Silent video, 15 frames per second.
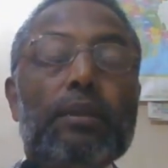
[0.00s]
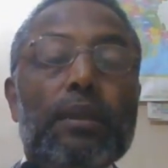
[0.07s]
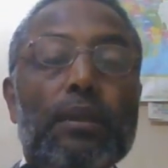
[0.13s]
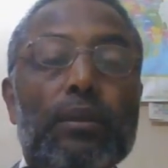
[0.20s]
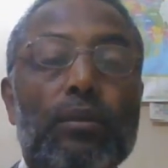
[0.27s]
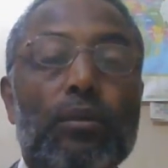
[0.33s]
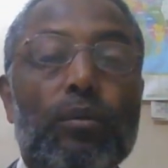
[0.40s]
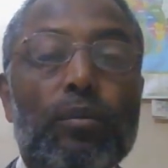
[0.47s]
এই
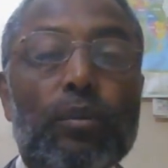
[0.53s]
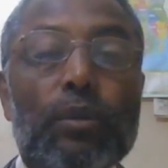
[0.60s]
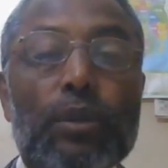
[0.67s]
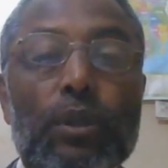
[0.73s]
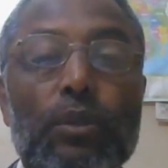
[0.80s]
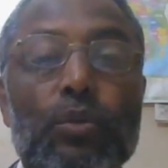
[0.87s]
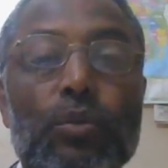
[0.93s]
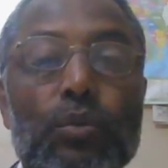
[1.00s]

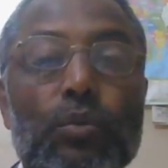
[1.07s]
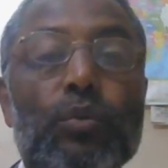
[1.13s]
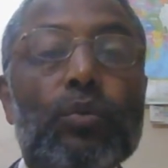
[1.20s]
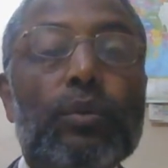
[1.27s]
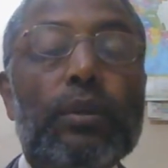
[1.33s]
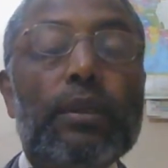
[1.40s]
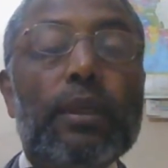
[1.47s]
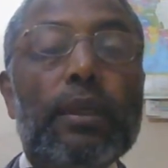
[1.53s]
দুর্বলতার সুযোগ
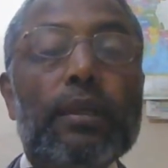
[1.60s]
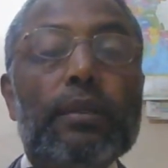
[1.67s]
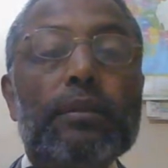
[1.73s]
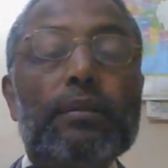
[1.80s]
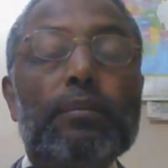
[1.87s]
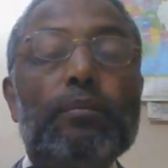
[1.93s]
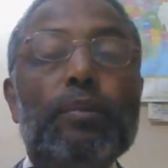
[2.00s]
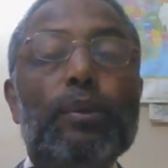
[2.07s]
নিয়ে
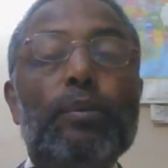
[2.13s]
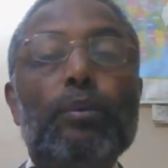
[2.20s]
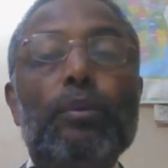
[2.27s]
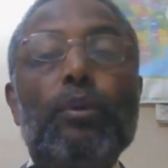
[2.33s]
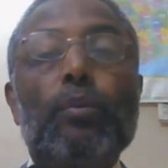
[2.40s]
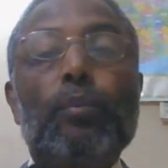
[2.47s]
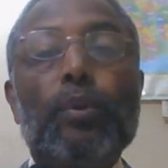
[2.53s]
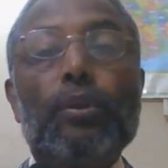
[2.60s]
বিভিন্ন
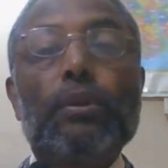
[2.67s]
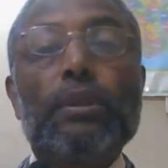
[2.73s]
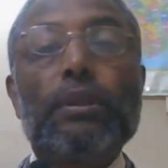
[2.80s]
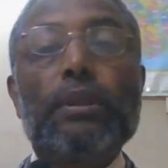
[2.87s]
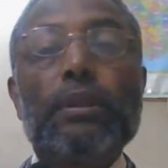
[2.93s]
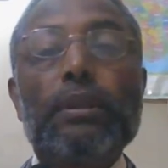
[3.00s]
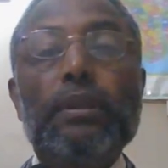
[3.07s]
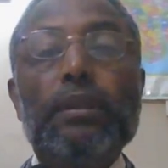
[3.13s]

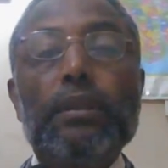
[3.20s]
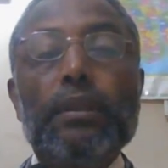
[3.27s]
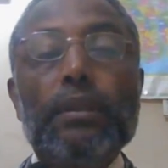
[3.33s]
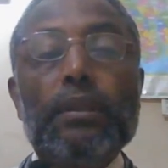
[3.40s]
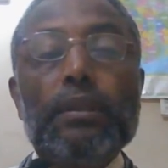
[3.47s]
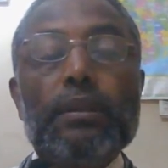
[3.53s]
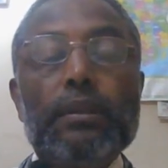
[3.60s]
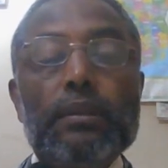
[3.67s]
প্রদেশের
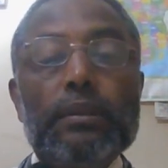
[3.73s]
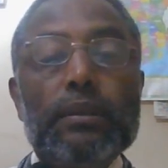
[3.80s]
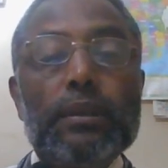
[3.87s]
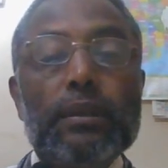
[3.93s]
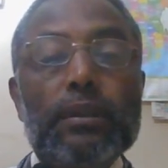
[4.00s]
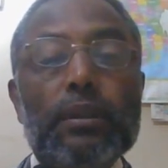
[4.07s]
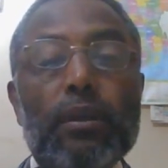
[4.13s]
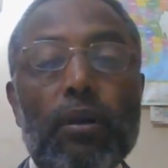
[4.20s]
যে
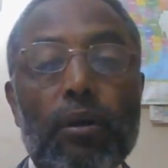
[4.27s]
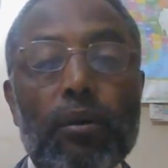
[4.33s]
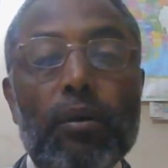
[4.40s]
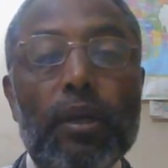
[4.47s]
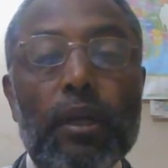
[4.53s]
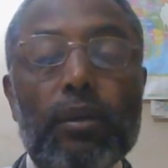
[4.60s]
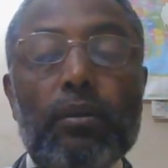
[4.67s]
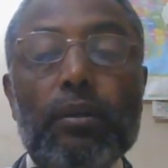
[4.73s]

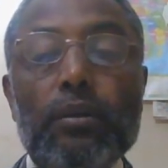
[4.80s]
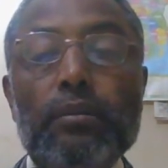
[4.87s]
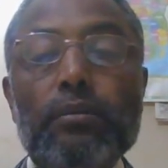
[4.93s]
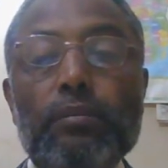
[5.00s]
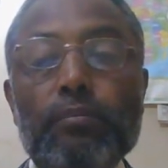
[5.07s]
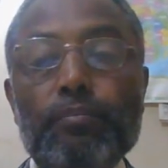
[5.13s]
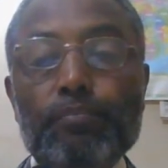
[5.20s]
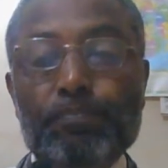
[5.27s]
গভর্নরগণ
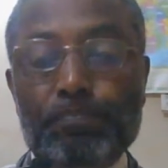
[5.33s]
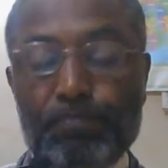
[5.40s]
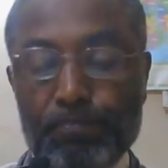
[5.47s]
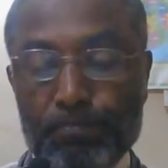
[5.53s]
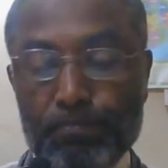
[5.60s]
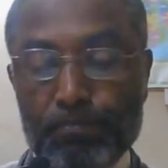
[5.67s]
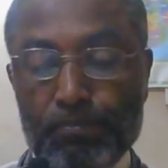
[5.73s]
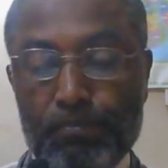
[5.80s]

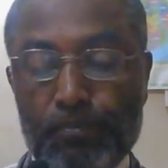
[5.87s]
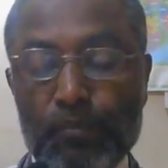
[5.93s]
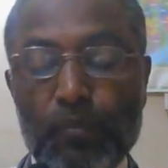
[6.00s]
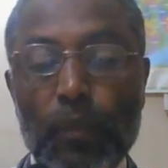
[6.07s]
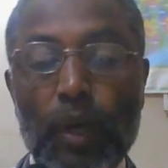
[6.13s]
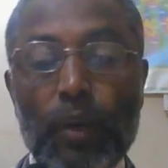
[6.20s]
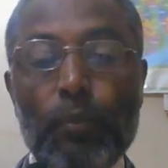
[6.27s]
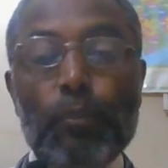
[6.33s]

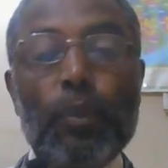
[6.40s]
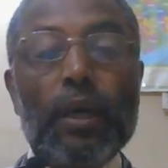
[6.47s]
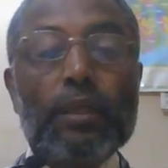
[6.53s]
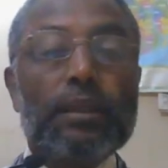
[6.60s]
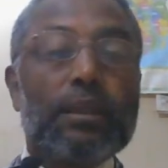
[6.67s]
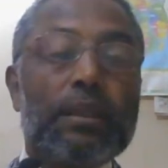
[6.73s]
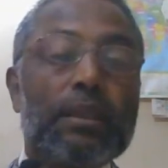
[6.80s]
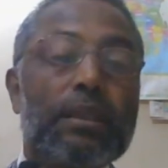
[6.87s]
বা
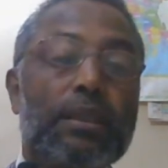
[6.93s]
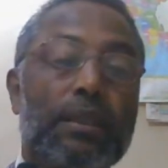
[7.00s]
প্রাদেশিক